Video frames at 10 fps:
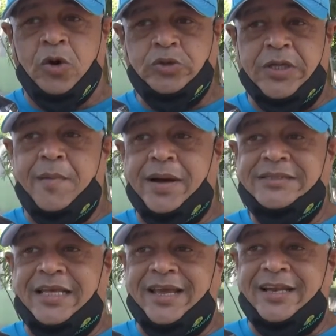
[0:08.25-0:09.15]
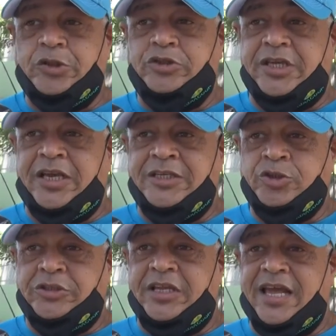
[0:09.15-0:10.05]
usted va a mantener y
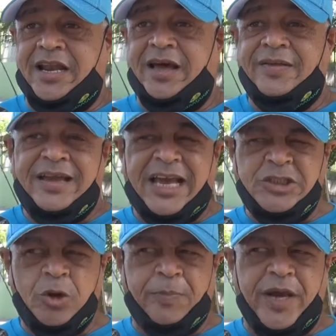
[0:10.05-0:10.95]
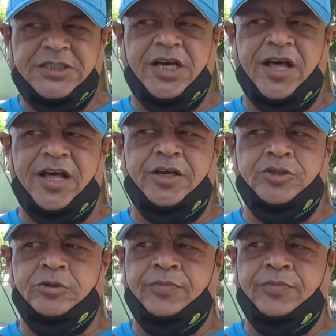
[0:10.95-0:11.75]
sostenerla. ¿Qué sospecha esto?